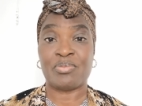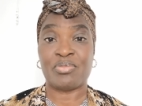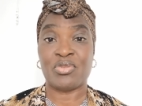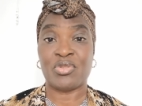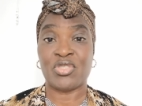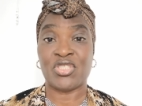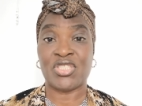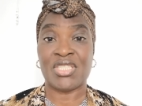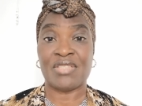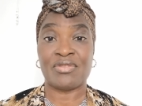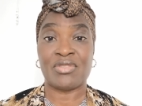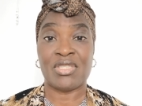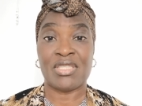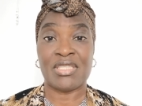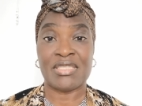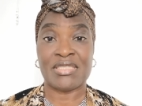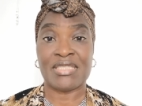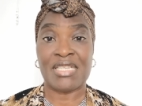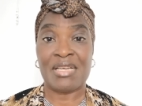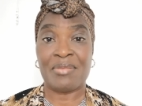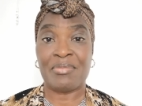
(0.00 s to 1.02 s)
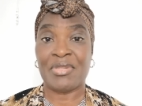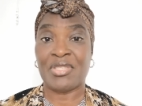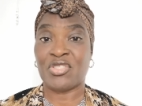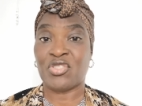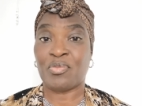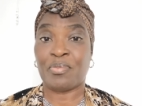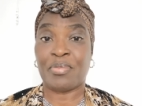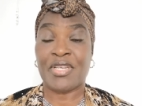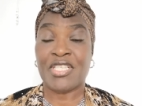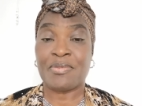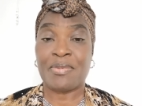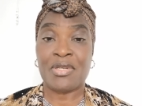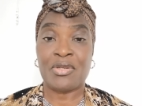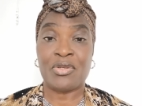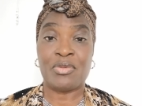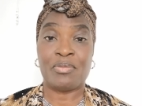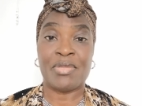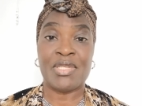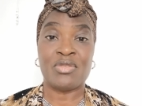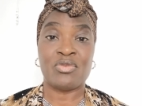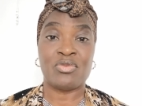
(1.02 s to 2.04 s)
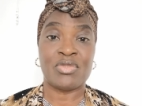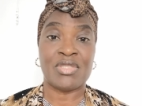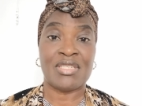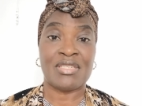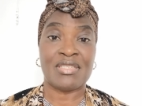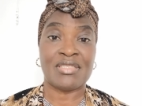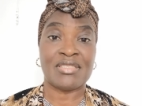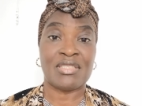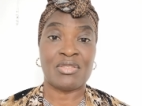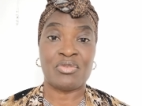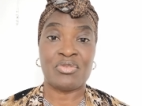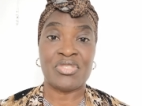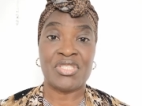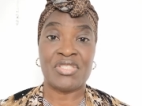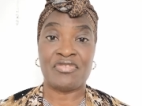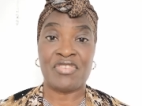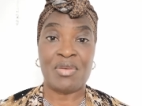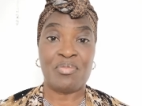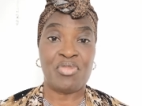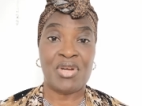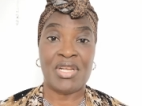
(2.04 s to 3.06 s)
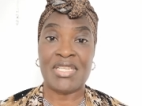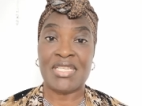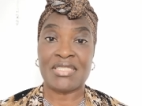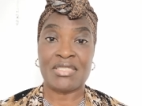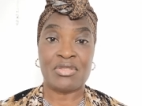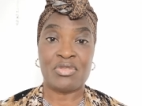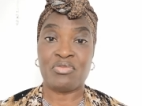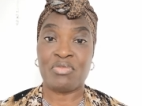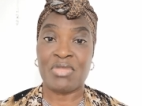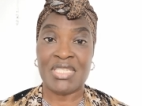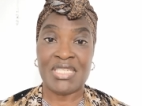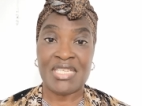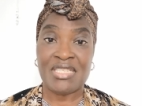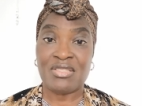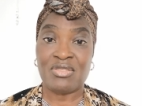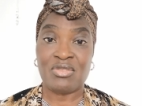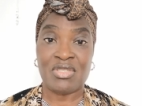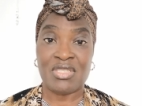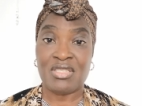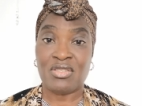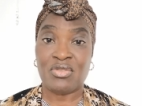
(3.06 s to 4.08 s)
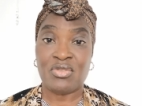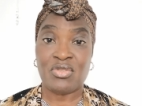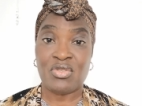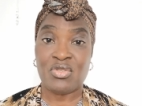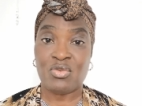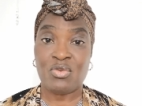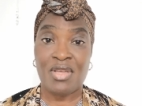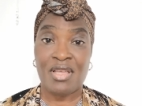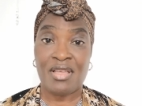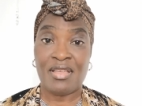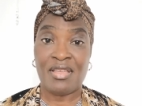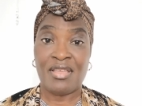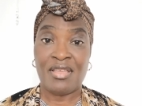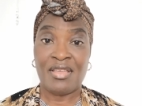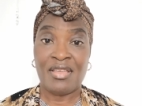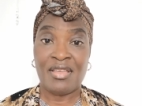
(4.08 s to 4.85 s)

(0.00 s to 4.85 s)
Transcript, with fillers: pour le chef de l'État, mais je pense pas que Blake Boudé rentre en Côte d'Ivoire pour aller être une menace de qui que ce soit.